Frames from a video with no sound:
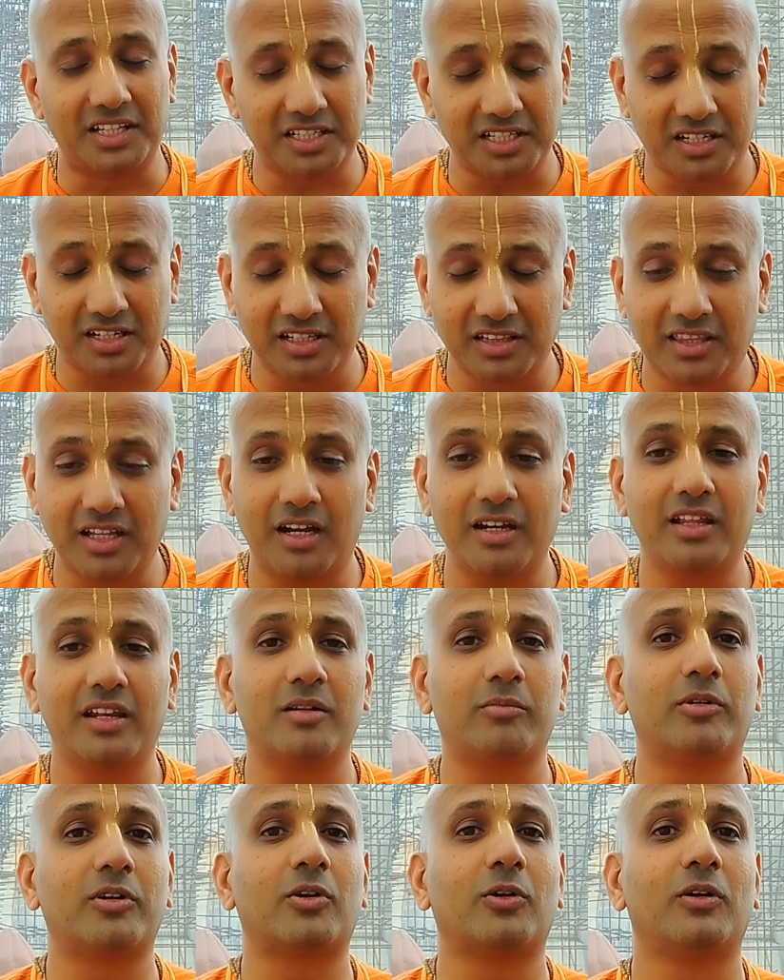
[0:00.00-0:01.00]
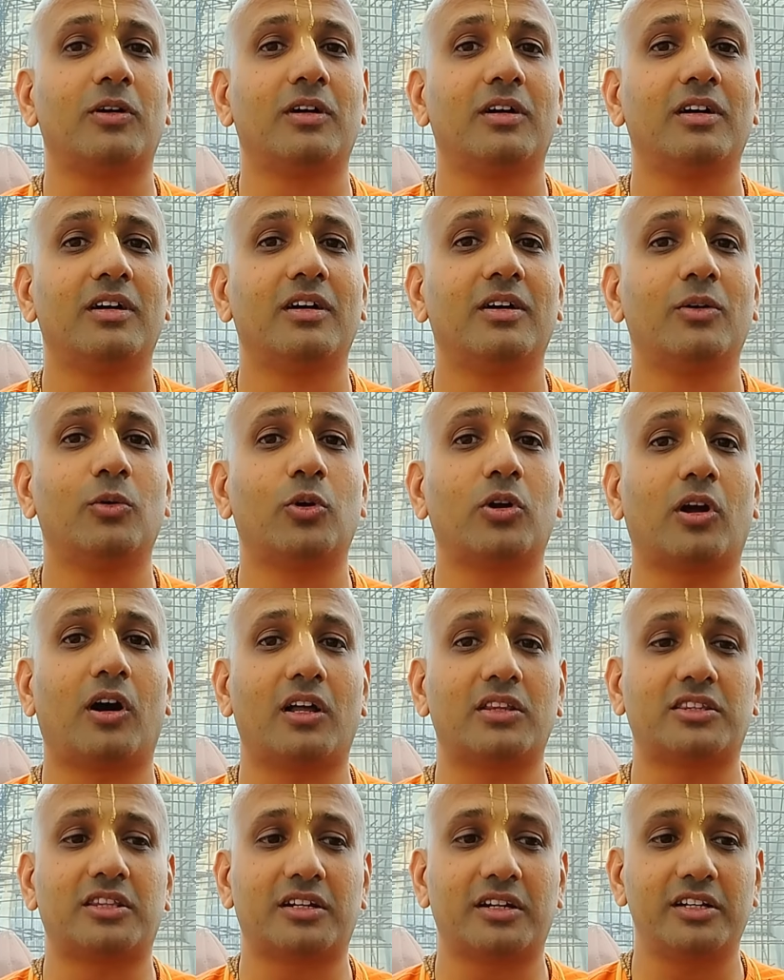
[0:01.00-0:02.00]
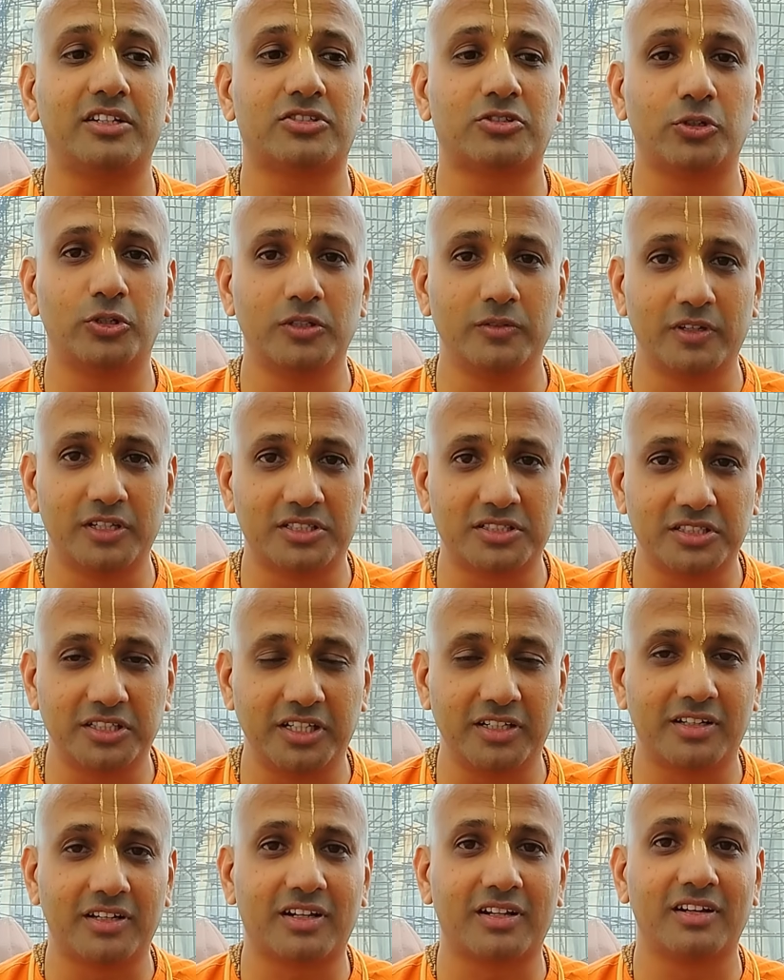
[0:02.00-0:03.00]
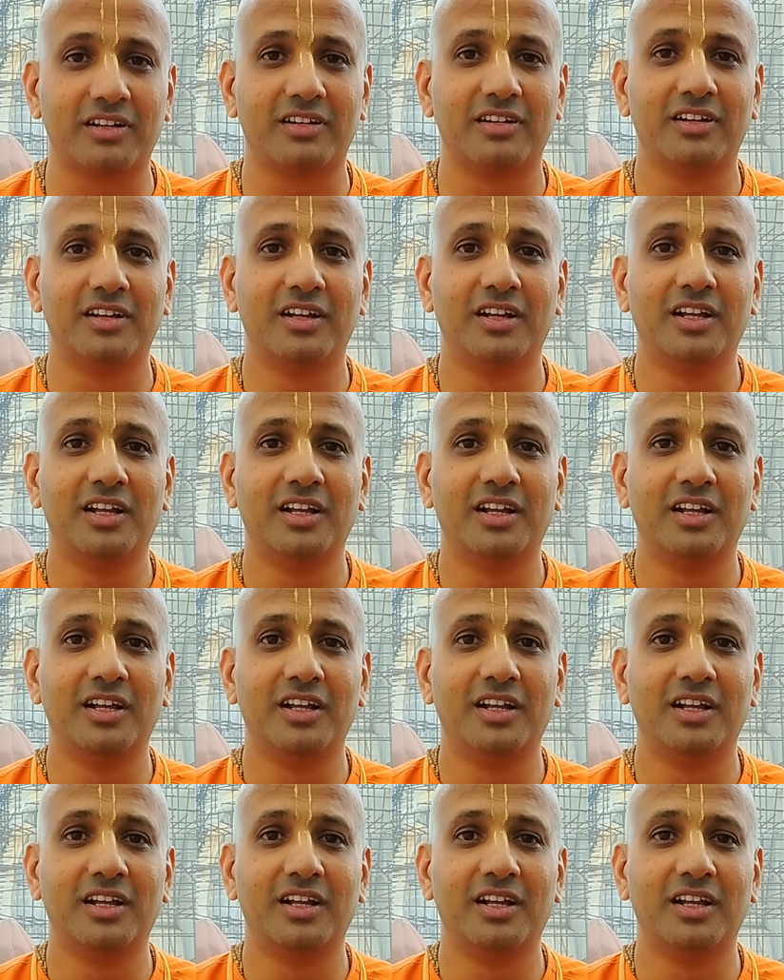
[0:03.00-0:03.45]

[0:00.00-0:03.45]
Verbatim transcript: அதற்குத்தான் என்ன பண்ணுறோம் ஒரு ஆத்தரைஸ்ட் யூனிவர்சிட்டின்னு இருக்குது